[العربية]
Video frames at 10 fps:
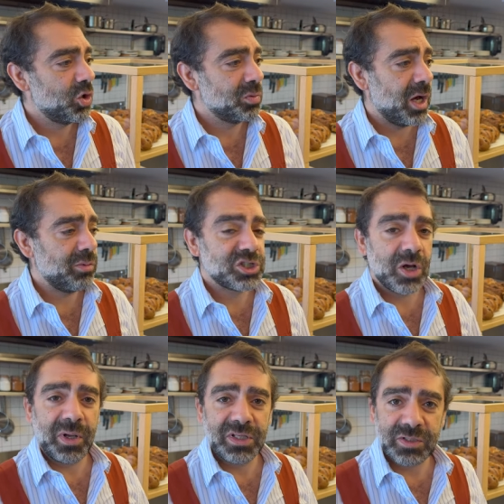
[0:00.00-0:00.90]
بنعمل
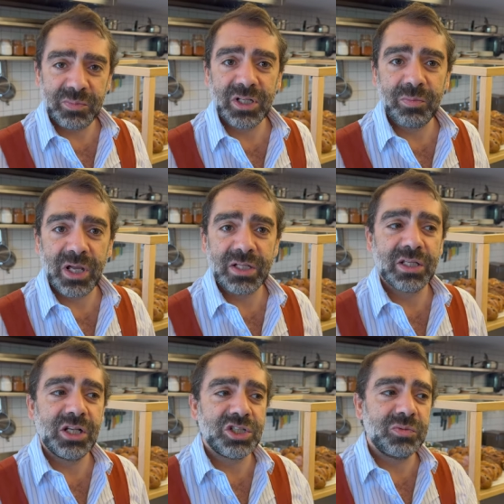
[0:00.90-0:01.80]
جابانيز ميلك بريد
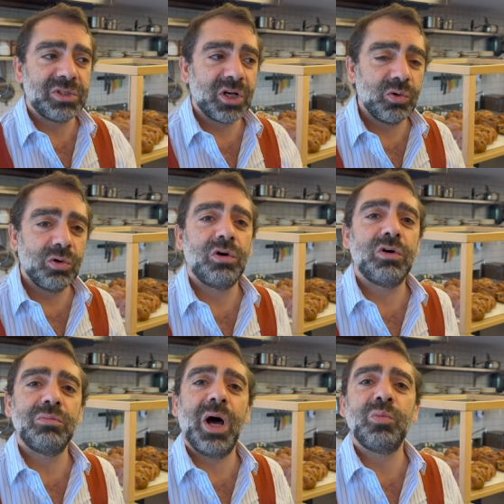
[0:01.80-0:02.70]
كل شيء بتاكلوه
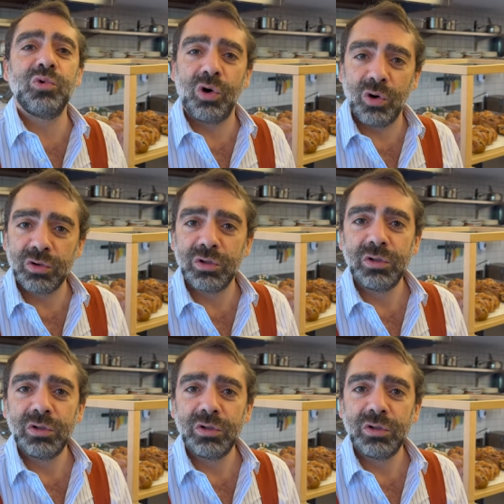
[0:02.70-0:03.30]
هون معمول هون